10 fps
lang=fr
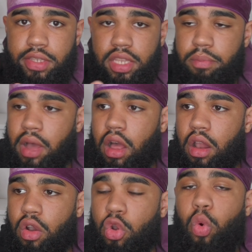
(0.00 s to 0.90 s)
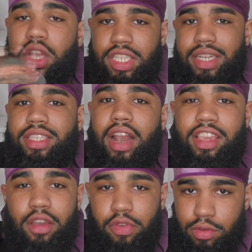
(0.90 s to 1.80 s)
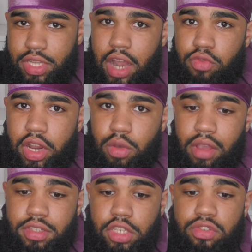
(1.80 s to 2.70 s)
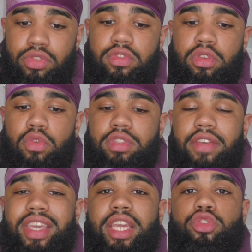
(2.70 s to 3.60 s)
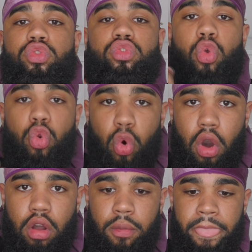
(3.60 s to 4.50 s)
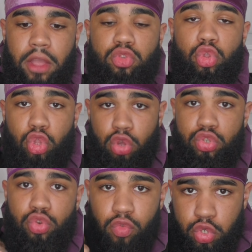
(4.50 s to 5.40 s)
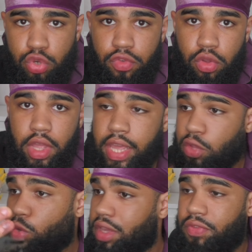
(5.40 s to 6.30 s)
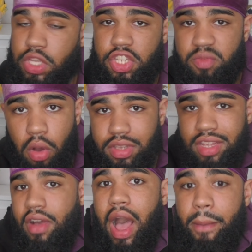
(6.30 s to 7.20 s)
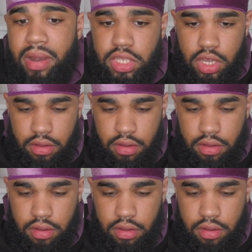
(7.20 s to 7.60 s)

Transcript: c'est pas le wash and style qui va faire vous allez avoir les waves, c'est juste que vous avez quelque chose de lourd de dense sur vos cheveux. Et donc, effectivement, ça va aplatir.